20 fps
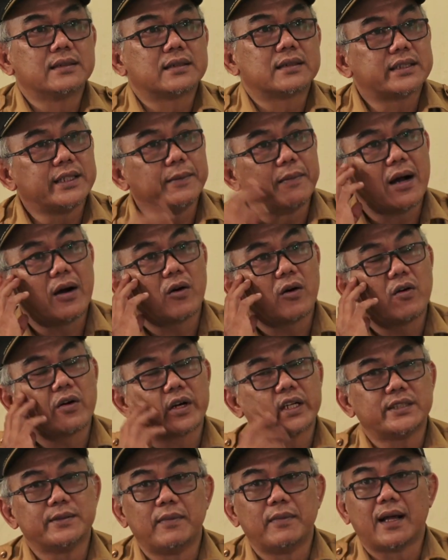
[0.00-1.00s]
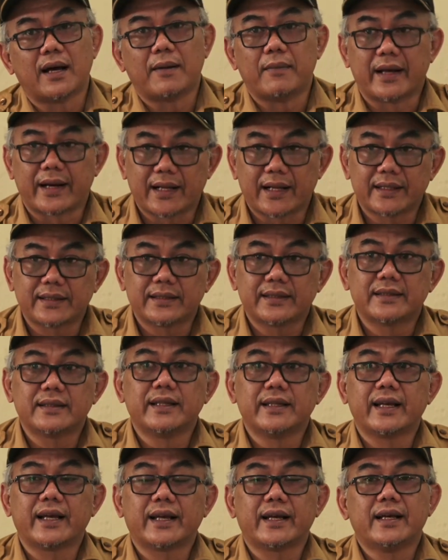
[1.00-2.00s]
Cibangkong di sebelah barat
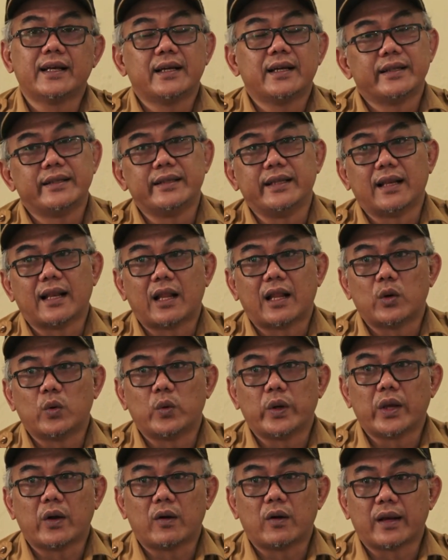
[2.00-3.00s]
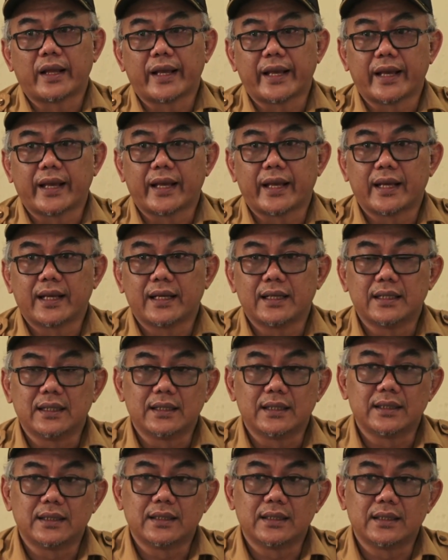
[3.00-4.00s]
ya dilalui oleh
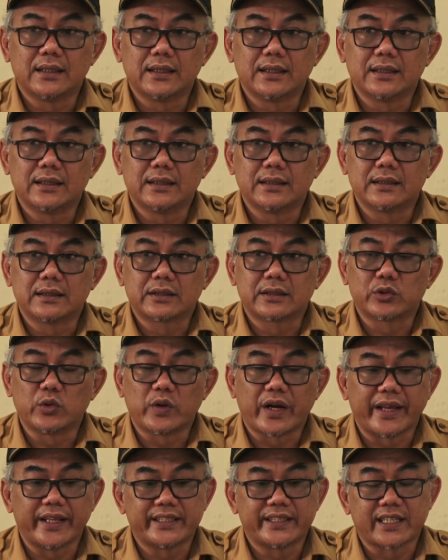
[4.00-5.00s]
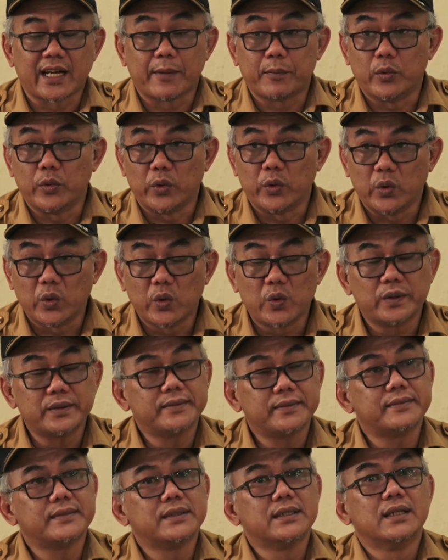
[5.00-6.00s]
uh, Sungai Cikapundung
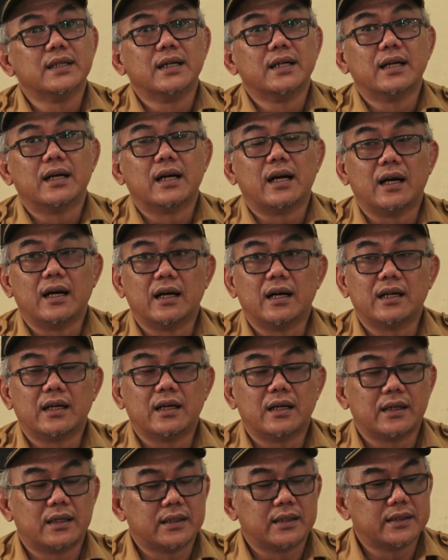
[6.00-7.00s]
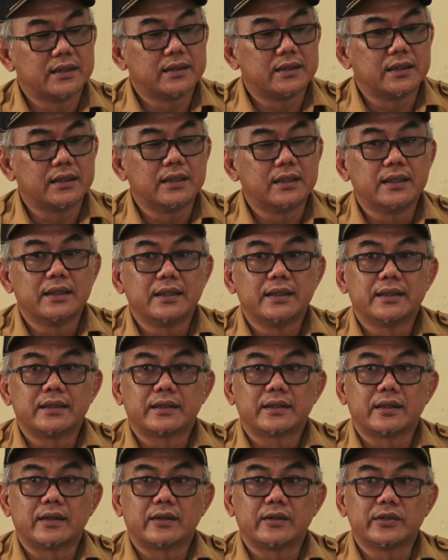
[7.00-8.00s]
uh,
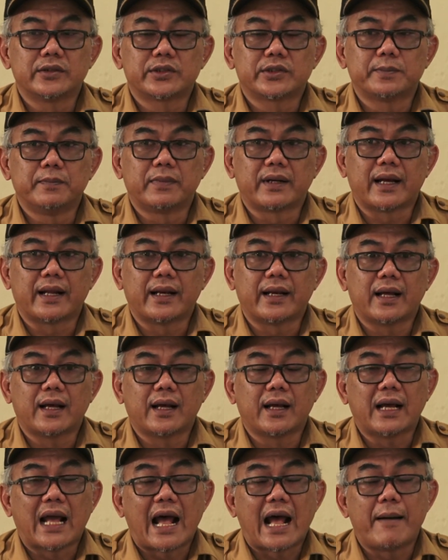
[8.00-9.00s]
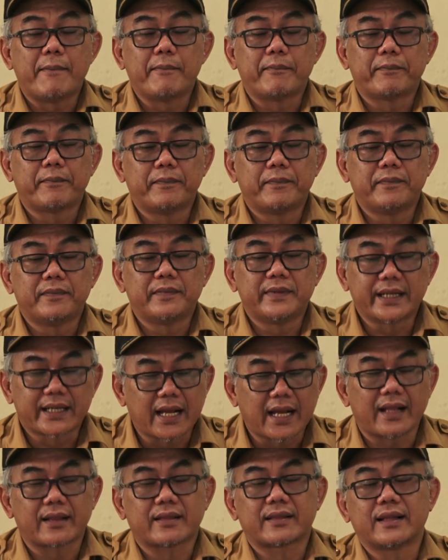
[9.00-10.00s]
terus berada
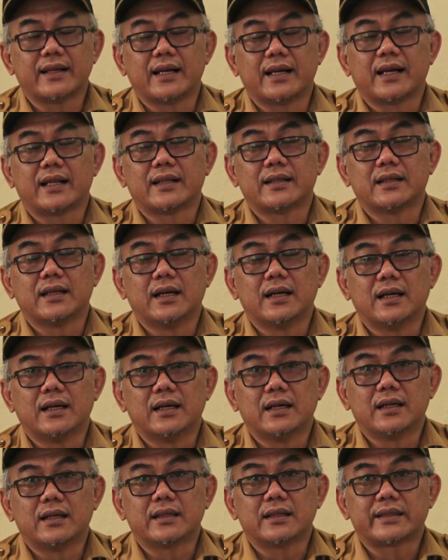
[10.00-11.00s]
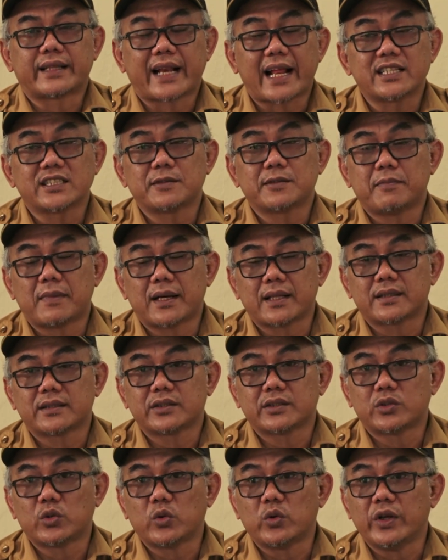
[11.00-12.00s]
dekat dengan uh, Transmart
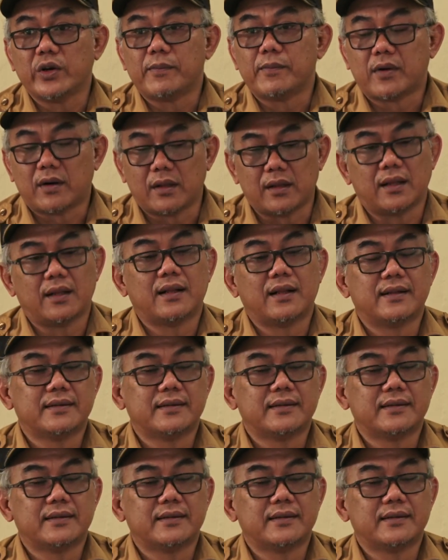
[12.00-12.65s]
Studio Mall